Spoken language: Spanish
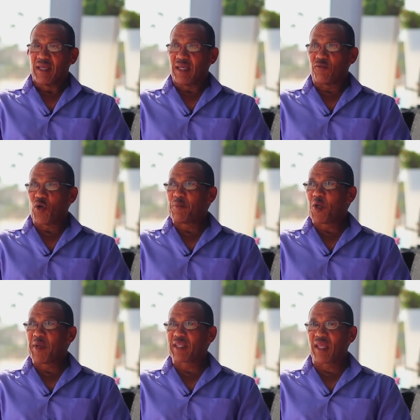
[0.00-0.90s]
Eh, fue el
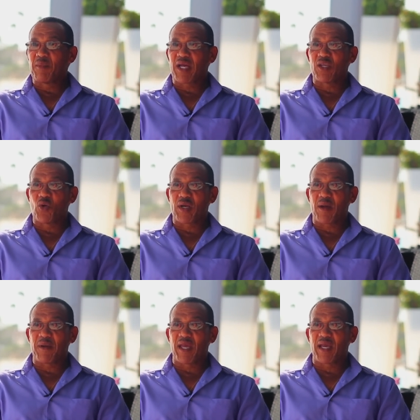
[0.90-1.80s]
primer tema que yo
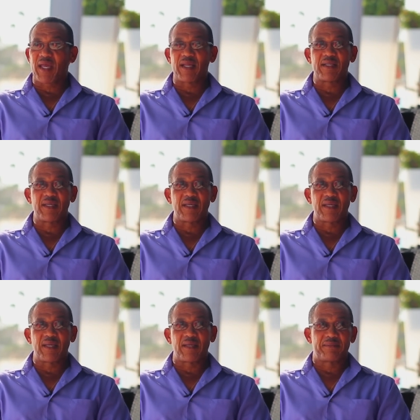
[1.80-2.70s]
grabé, que eh,
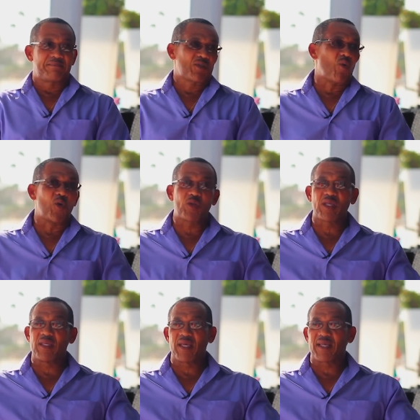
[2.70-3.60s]
eh, como yo
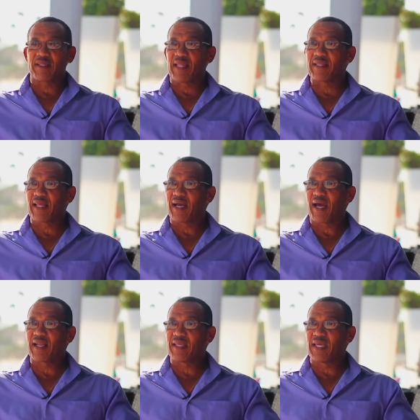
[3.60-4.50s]
te dije, tantas
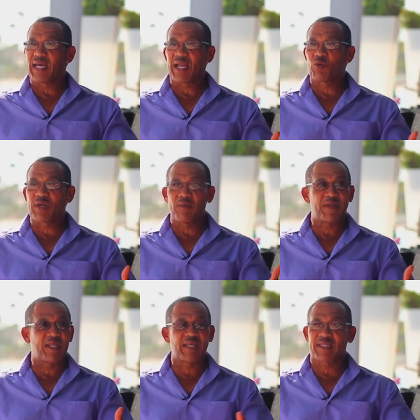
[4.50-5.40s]
ganas de llegar a una
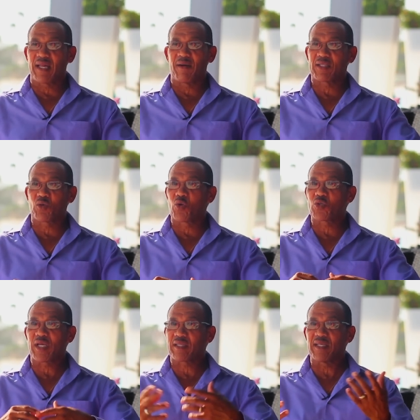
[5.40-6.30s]
vida y estaba todos
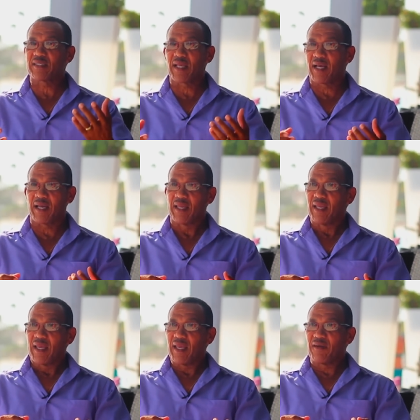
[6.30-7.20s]
los artistas
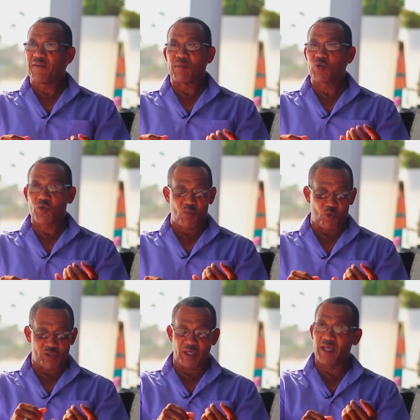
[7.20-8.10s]
famosos
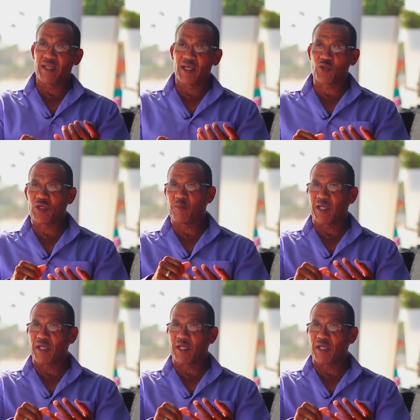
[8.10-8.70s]
como Celia, Johnny